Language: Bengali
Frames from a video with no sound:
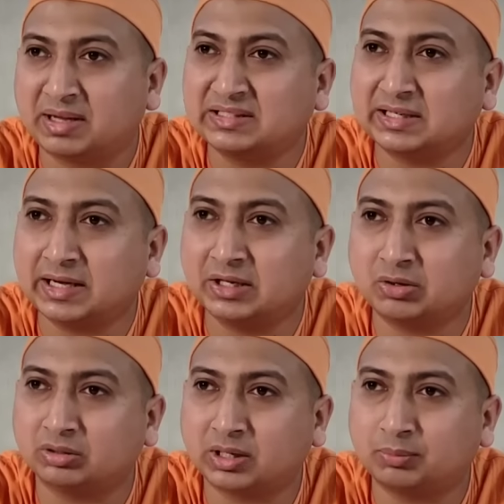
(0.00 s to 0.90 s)
বা যেখানে
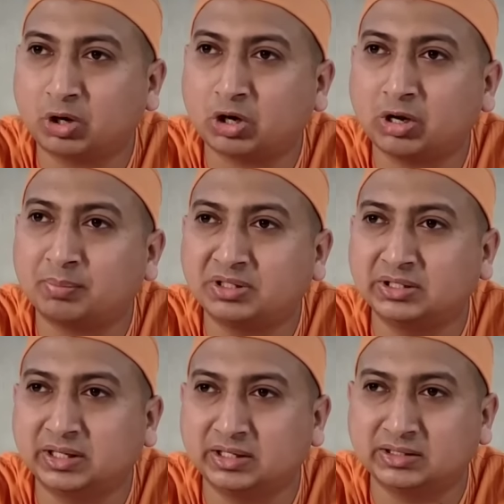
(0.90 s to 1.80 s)
কথার ফোয়ারা আপনি
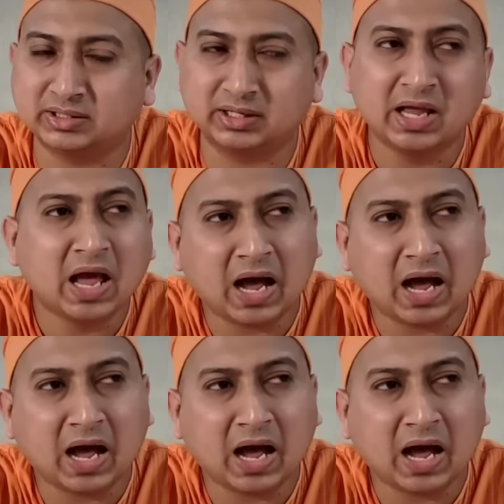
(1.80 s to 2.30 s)
শিখে নিচ্ছেন